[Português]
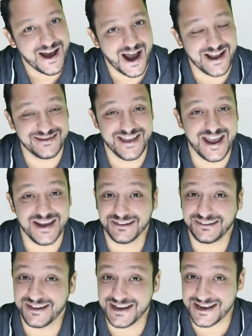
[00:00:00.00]
A ideia é a
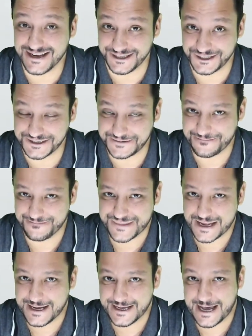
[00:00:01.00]
seguinte:
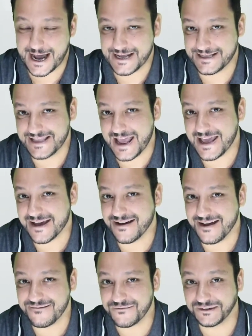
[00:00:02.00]
a ideia
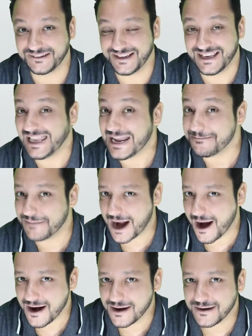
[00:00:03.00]
é você
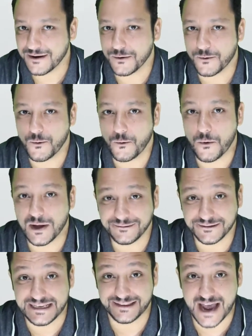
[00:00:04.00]
lembrar
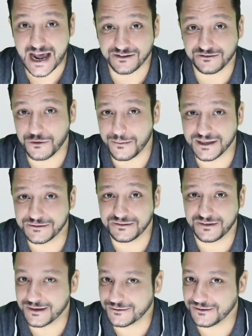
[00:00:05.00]
quanto que dá a soma
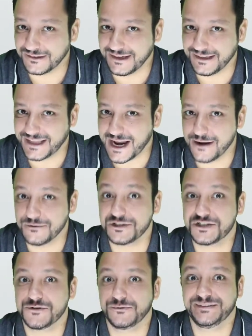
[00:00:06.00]
dos ângulos
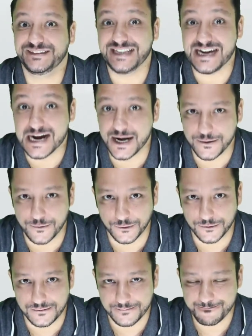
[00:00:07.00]
internos de um
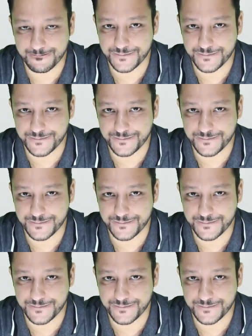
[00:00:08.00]
triângulo.